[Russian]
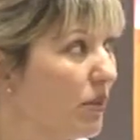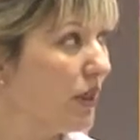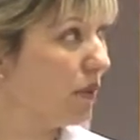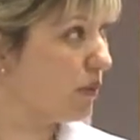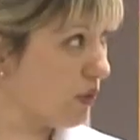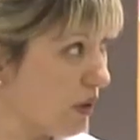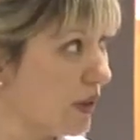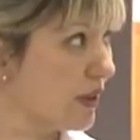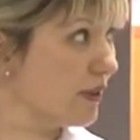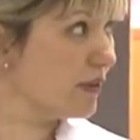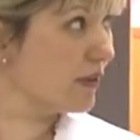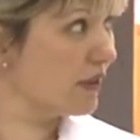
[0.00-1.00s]
их трудовой
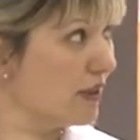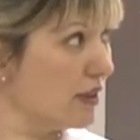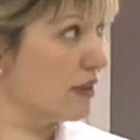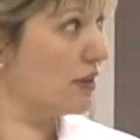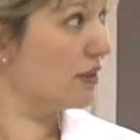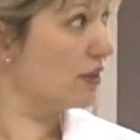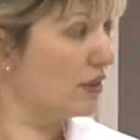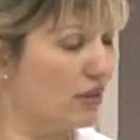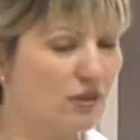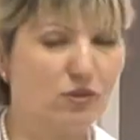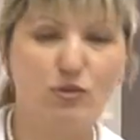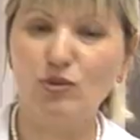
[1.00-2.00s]
деятельности,
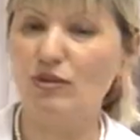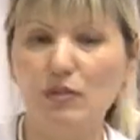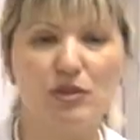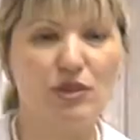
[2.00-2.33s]
от которой